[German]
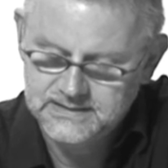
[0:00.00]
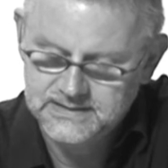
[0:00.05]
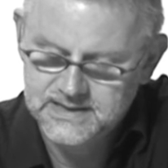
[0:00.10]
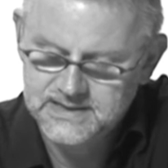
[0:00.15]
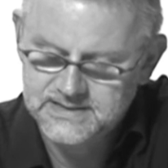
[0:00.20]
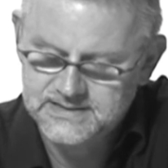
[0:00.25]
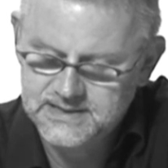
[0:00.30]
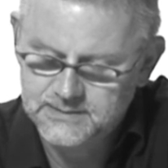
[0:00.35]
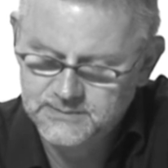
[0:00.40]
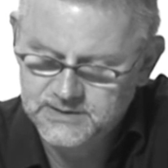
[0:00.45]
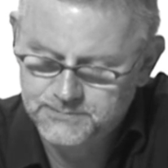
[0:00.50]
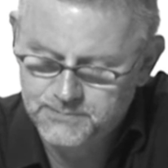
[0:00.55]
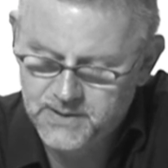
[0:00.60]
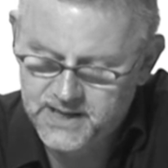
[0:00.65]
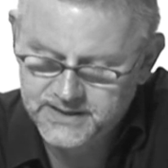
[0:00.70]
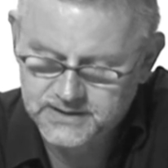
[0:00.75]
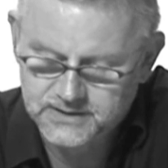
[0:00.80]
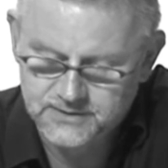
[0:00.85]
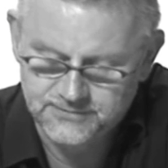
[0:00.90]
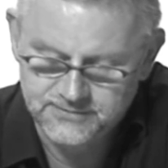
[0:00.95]
Der ist nämlich
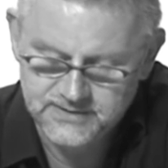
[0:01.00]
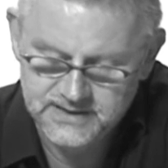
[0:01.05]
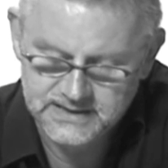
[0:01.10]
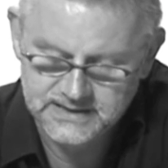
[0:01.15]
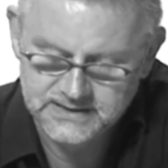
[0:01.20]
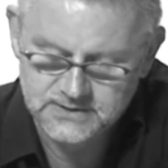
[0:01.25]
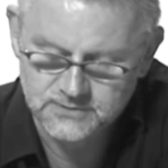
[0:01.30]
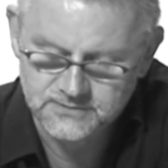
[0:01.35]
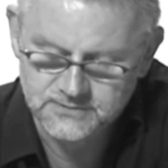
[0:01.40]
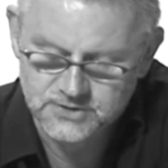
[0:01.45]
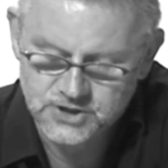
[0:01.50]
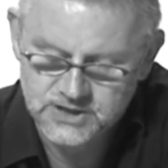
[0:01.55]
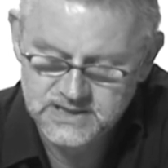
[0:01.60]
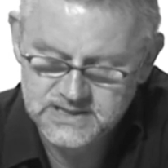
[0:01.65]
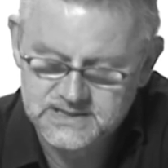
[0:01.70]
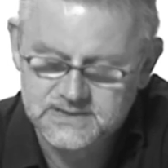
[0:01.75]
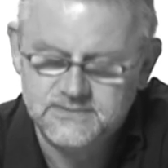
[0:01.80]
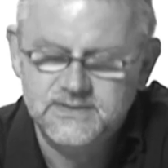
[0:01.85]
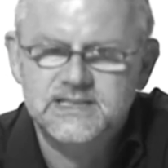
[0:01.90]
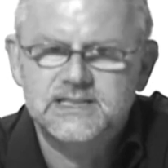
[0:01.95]
brandgefährlich und
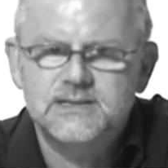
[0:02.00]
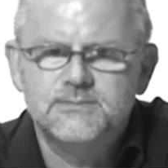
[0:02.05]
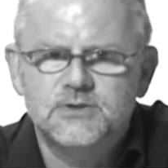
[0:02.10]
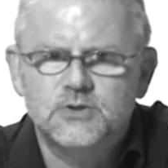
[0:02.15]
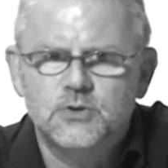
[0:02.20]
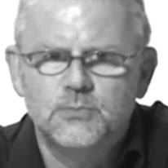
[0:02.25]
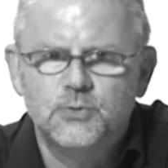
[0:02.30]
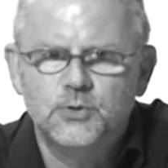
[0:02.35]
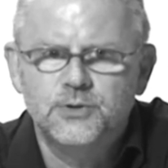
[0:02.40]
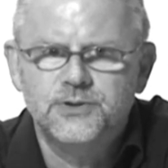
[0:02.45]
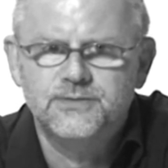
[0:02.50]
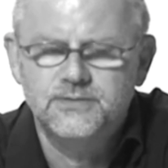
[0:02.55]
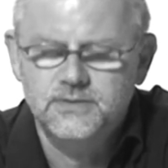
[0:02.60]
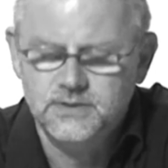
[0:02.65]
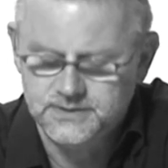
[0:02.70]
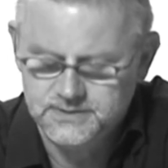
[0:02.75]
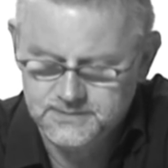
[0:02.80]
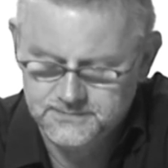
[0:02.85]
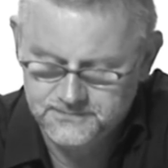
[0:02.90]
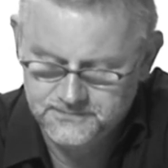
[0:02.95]
schießt, wenn es ihm zu bunt
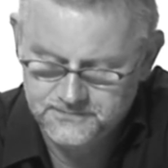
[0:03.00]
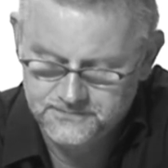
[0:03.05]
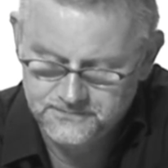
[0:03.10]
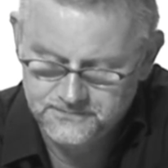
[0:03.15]
wird.